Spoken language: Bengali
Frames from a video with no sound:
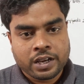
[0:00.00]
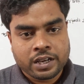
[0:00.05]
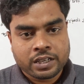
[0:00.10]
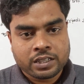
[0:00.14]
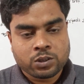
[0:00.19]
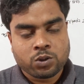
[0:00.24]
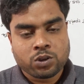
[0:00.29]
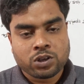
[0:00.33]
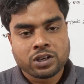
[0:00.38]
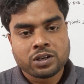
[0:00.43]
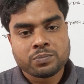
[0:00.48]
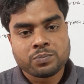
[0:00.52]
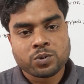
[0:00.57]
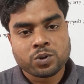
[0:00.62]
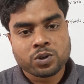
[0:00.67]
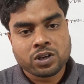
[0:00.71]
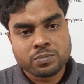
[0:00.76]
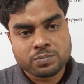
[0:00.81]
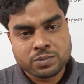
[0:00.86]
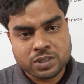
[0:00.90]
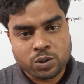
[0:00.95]
একটা অনলাইন
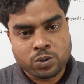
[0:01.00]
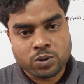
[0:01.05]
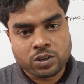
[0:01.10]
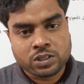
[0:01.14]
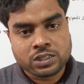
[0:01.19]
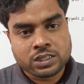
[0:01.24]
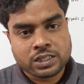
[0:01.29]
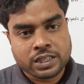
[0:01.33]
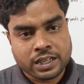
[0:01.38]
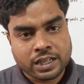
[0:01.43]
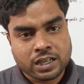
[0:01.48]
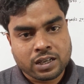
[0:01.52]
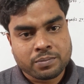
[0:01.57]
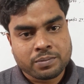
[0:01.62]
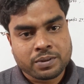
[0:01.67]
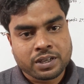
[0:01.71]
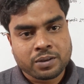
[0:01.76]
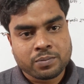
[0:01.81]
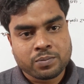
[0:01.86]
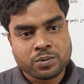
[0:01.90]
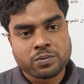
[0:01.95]
প্রোগ্রাম চালু আছে সেখানে
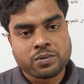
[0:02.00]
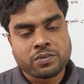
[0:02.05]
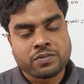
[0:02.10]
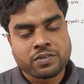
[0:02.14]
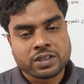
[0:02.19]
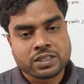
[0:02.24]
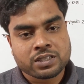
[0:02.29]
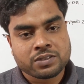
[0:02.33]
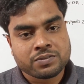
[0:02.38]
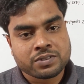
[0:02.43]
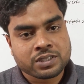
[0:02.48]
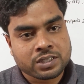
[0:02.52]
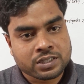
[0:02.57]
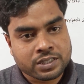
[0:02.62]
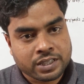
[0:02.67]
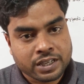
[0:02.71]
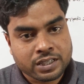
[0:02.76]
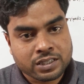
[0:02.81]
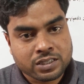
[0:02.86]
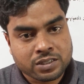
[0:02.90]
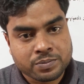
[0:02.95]
আমরা ডিপ্লোমা ফার্স্ট সেমিস্টার
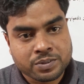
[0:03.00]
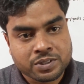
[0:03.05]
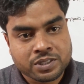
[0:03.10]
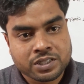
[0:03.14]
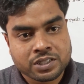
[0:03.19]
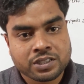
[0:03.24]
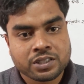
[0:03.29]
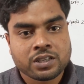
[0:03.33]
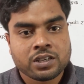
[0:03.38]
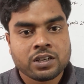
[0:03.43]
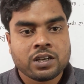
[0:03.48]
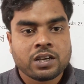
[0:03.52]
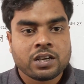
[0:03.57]
সেকেন্ড সেমিস্টার